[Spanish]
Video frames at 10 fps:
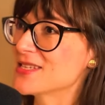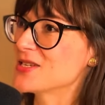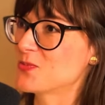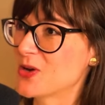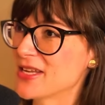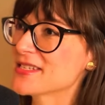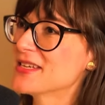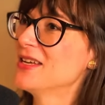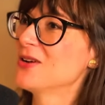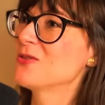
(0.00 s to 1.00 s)
después
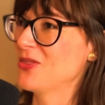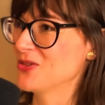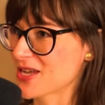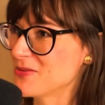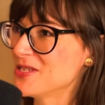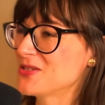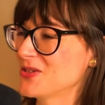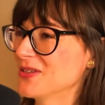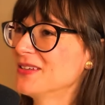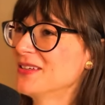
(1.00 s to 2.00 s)
cuando se ha
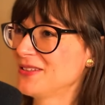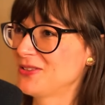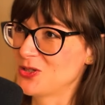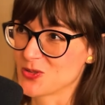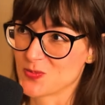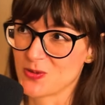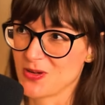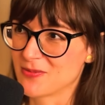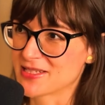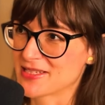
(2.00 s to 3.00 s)
visto todos los
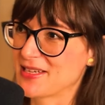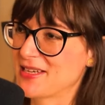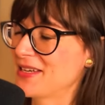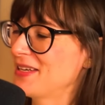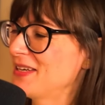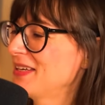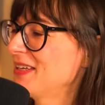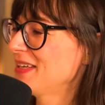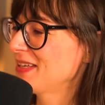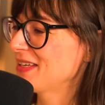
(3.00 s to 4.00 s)
problemas que,
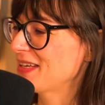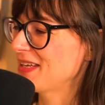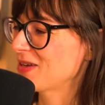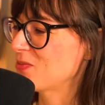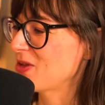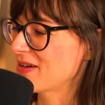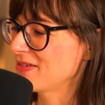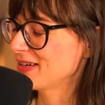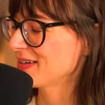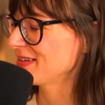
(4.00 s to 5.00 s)
que, pueda haber. O